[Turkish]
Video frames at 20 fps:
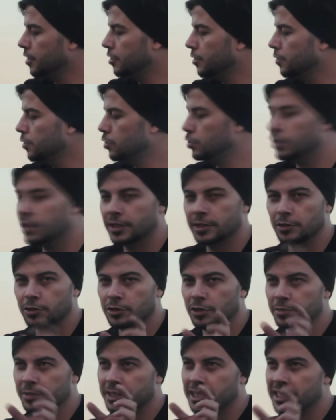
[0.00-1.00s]
attığım videoda hani
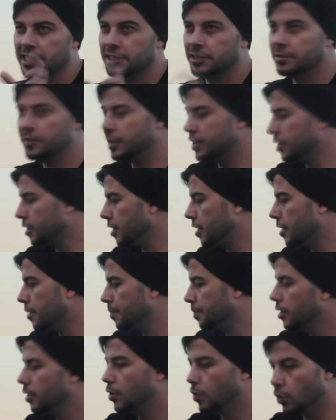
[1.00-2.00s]
orada bir kesit vardı ya.
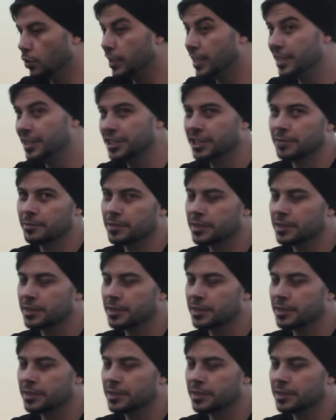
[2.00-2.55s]
O gelecek